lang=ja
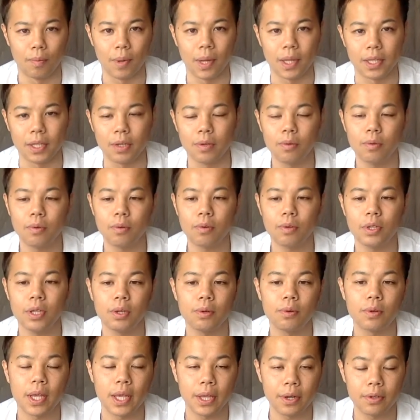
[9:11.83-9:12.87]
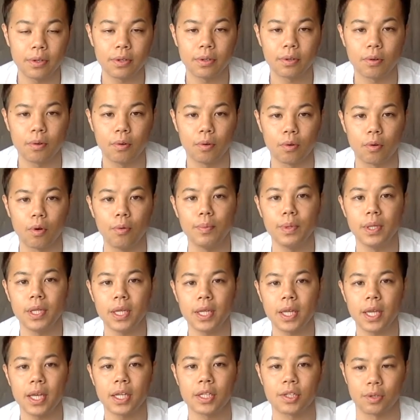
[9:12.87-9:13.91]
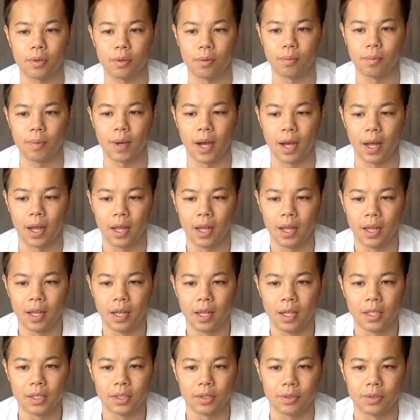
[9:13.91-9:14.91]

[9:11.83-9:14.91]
まあ、日本語におけるこうコミュニケーション、まあ、